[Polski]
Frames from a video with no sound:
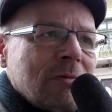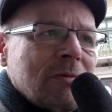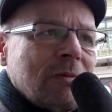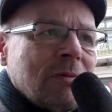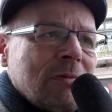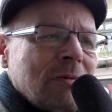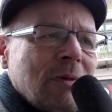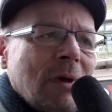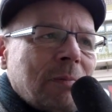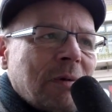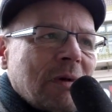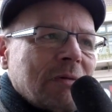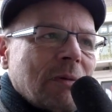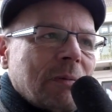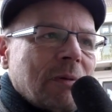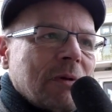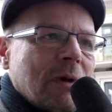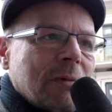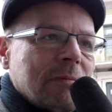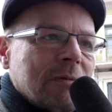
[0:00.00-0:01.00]

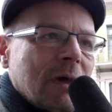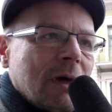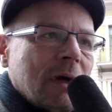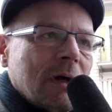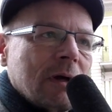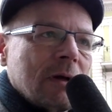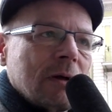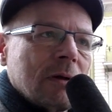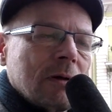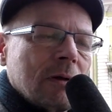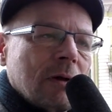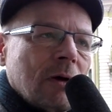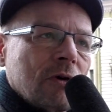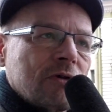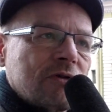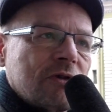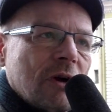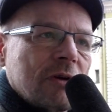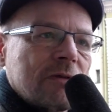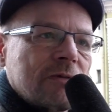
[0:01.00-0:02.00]
nieprawdopodobne
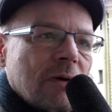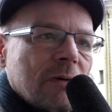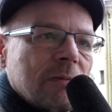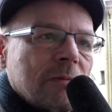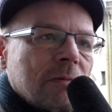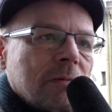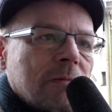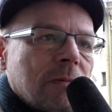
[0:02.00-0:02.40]
oszczerstwa